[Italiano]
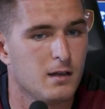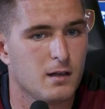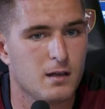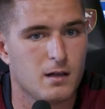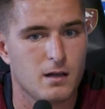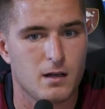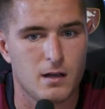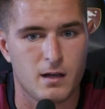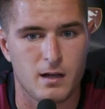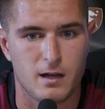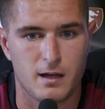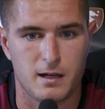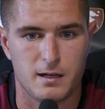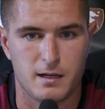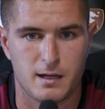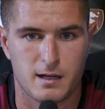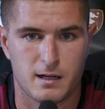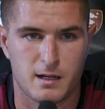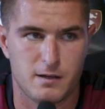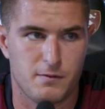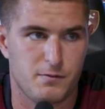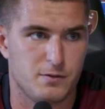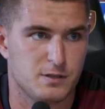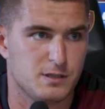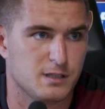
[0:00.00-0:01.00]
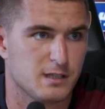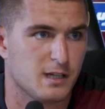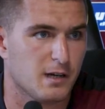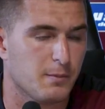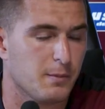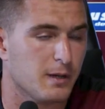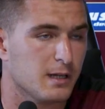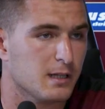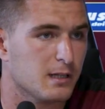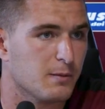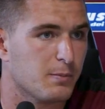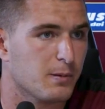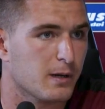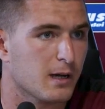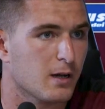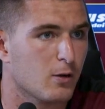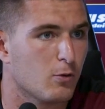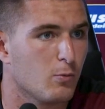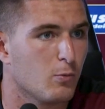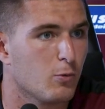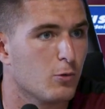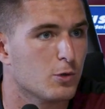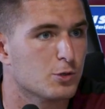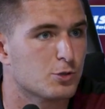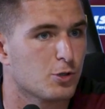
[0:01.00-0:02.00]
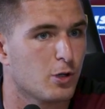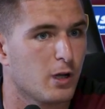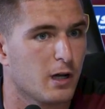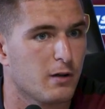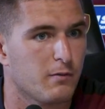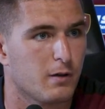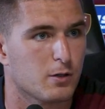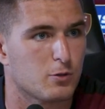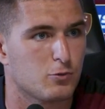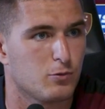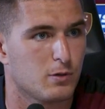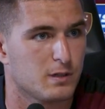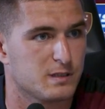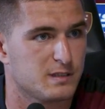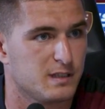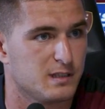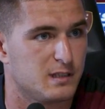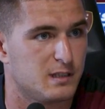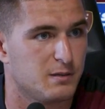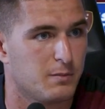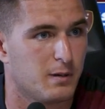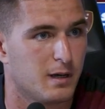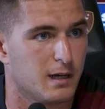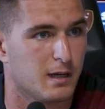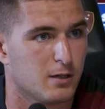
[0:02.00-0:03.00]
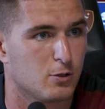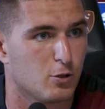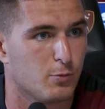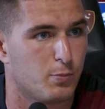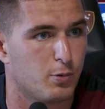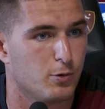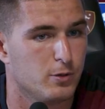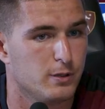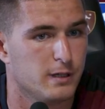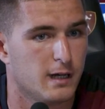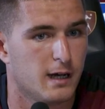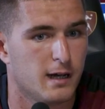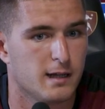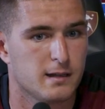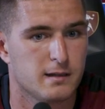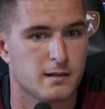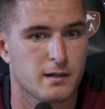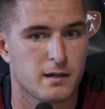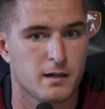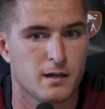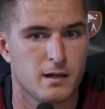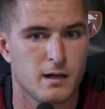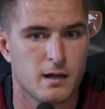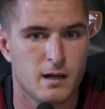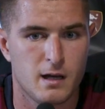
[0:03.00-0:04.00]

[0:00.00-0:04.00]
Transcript: eh, neanche fisicamente perché comunque sono arrivato una settimana dopo gli altri, è